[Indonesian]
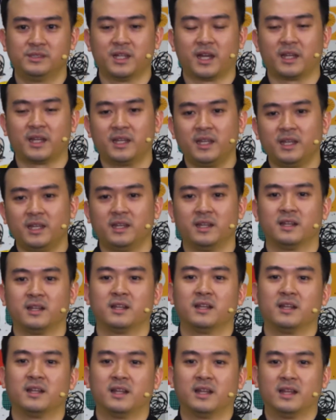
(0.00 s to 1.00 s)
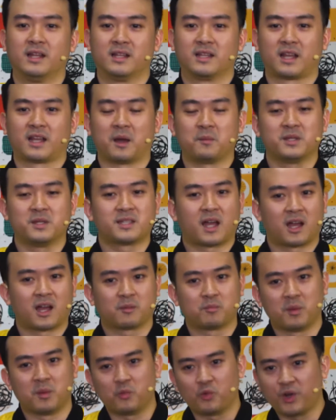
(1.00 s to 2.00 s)
Jadi kami
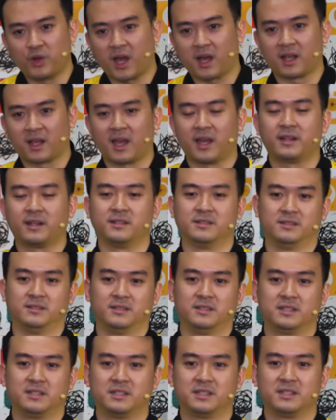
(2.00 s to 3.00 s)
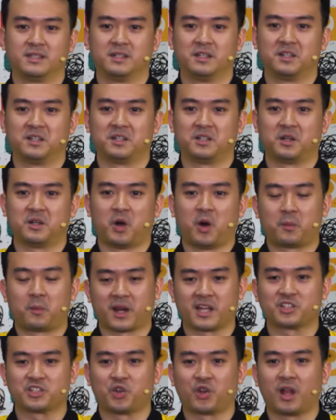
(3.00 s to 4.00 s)
sangat memudahkan uh,
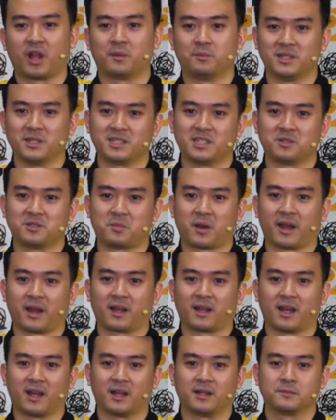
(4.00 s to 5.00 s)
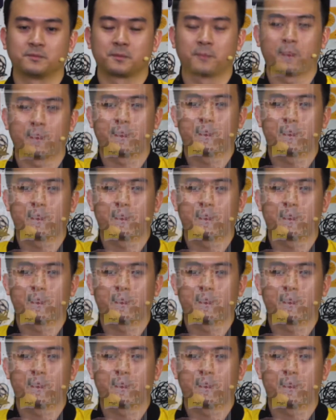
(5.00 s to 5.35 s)
operasional bisnis mereka.